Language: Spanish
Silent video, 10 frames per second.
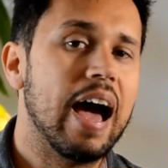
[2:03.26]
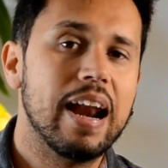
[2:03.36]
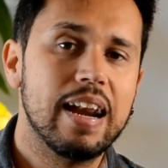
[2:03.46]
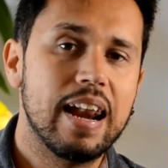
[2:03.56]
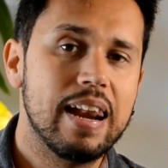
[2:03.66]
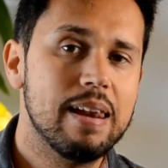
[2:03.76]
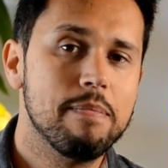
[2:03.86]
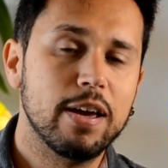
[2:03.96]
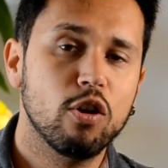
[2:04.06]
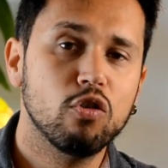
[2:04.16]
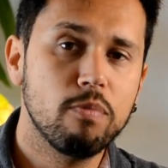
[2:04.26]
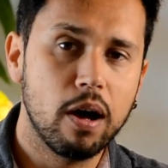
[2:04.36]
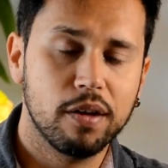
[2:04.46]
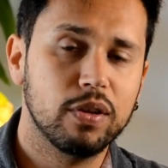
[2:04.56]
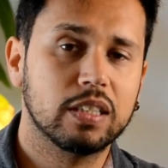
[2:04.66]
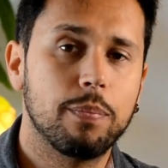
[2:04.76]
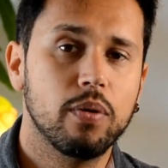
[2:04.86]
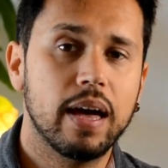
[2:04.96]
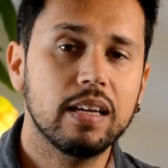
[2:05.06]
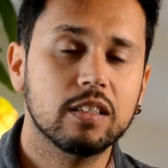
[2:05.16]
al mayor número de agencias que
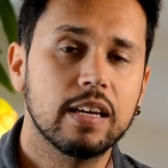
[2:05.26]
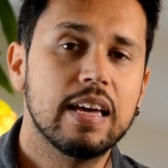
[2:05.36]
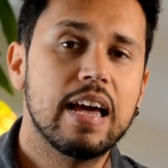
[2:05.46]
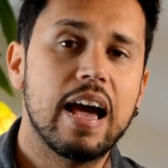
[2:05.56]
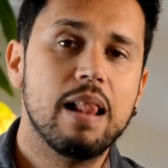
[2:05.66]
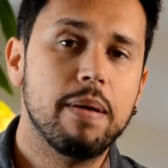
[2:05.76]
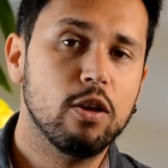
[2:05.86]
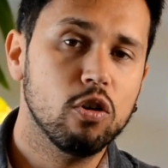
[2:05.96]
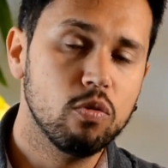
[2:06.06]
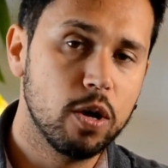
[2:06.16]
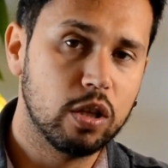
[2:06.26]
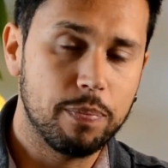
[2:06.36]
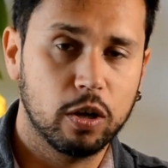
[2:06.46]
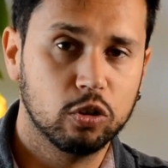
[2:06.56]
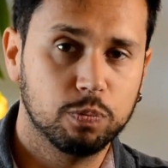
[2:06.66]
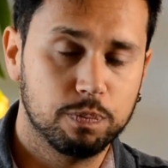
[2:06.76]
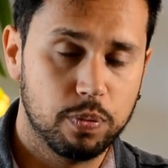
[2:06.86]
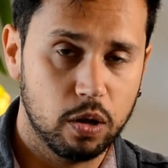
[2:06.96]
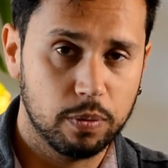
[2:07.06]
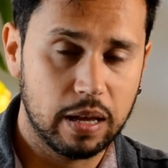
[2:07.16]
podáis, al mayor número de tiempo que,
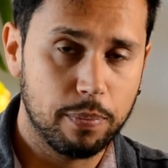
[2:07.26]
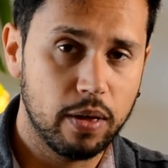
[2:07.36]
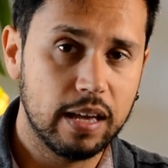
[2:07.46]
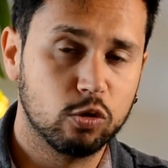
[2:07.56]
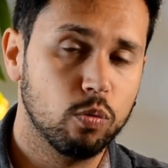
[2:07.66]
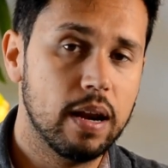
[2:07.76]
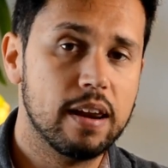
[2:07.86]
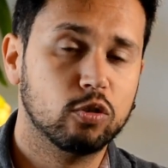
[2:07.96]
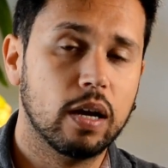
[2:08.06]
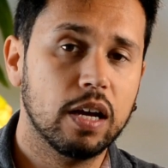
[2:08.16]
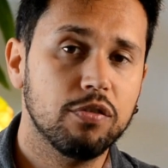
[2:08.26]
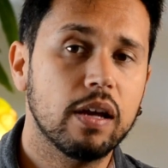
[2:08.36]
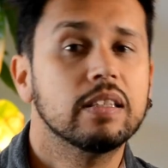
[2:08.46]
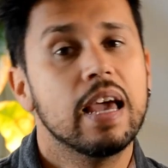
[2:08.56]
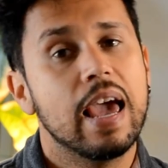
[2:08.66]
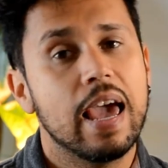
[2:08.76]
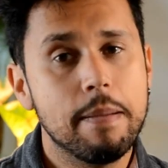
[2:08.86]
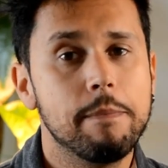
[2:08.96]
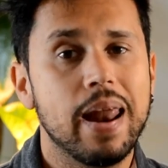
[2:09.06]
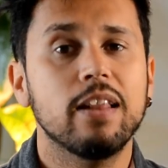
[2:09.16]
que podáis subir al resto de agencias,
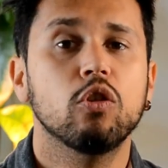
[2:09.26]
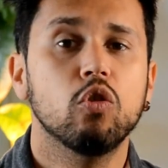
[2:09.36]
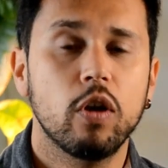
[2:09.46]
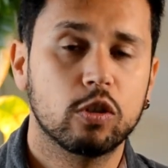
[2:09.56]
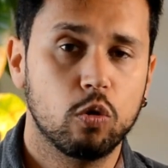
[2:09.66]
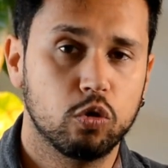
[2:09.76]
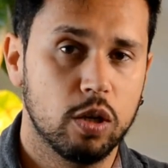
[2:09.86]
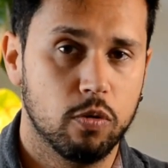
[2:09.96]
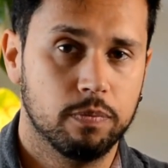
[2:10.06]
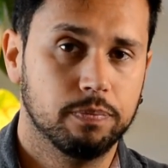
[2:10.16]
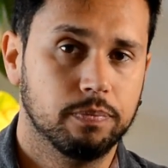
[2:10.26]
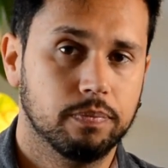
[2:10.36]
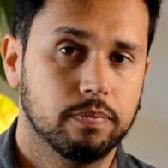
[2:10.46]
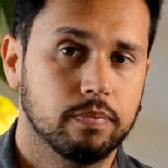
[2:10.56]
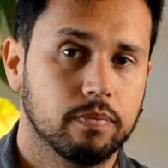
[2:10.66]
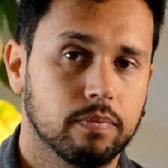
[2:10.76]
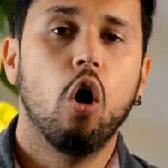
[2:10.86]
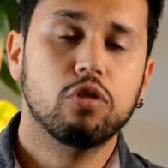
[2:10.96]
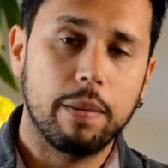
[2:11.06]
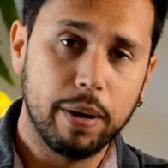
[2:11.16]
en plan no exclusivo.
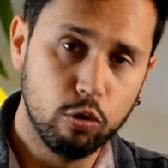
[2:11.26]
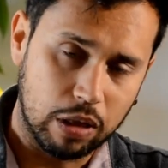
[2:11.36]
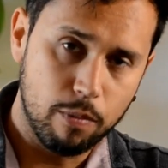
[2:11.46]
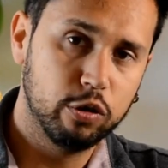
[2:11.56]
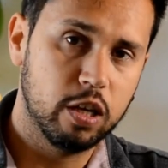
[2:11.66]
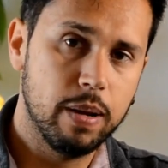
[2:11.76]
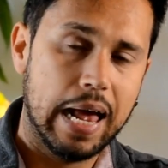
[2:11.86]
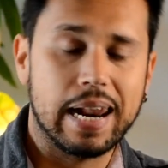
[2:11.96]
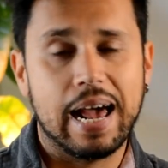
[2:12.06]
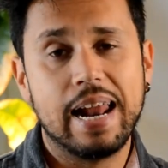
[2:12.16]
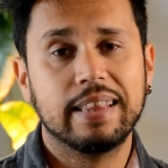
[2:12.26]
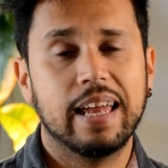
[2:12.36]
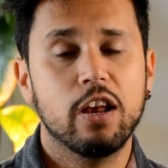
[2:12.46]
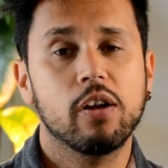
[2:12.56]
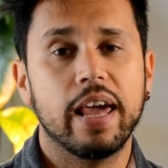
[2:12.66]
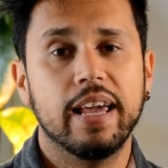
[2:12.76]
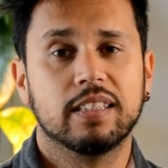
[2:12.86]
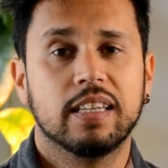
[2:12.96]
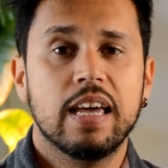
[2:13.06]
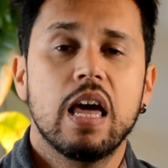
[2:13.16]
Otra pregunta muy similar a la anterior
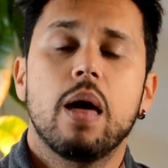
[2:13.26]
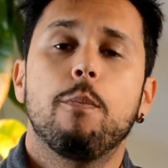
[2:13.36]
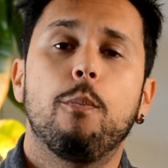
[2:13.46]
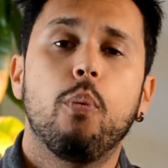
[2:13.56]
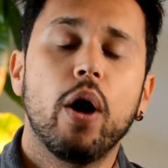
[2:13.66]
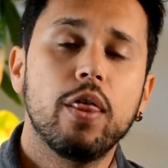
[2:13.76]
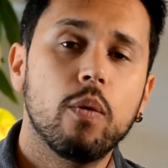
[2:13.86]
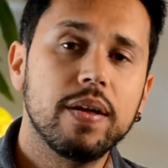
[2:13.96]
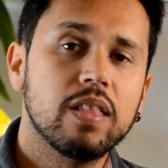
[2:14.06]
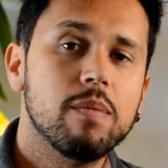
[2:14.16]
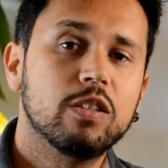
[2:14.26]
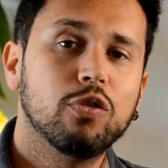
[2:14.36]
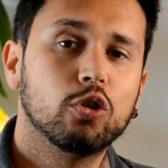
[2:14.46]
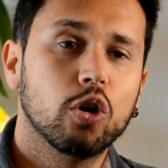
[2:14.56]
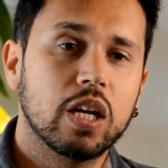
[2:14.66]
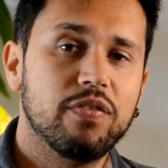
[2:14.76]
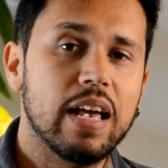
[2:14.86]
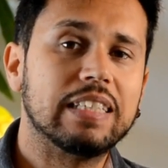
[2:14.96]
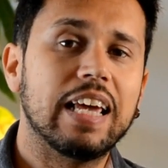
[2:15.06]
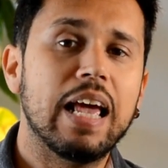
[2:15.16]
es, ¿puedo vender mis
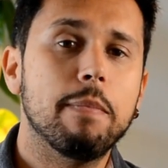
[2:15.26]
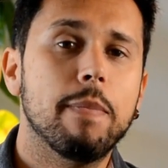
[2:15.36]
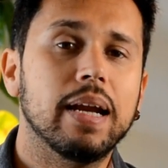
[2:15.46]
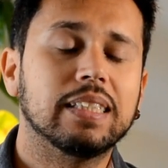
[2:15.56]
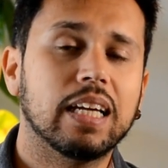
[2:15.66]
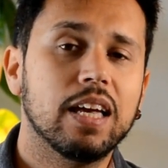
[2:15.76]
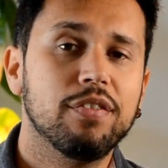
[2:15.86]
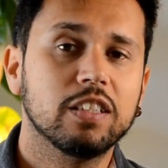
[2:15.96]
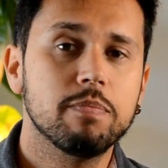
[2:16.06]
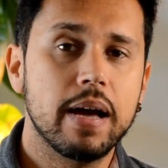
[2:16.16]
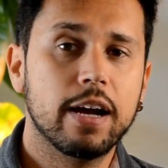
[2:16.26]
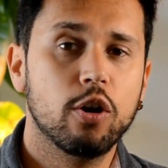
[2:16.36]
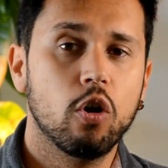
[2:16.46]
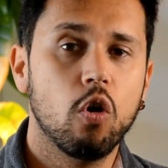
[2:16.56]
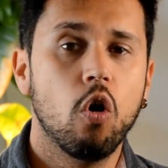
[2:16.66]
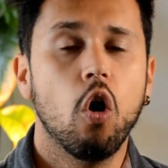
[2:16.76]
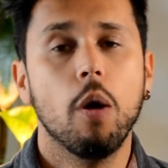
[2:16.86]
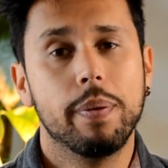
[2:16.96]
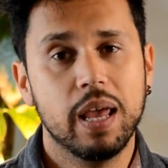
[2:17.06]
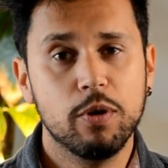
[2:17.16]
fotografías en varias agencias macro
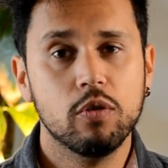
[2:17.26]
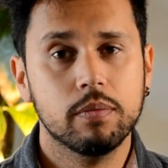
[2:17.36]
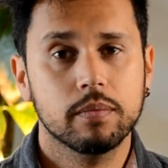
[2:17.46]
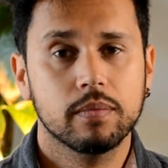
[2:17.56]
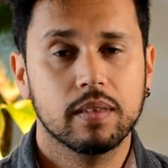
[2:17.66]
o premium?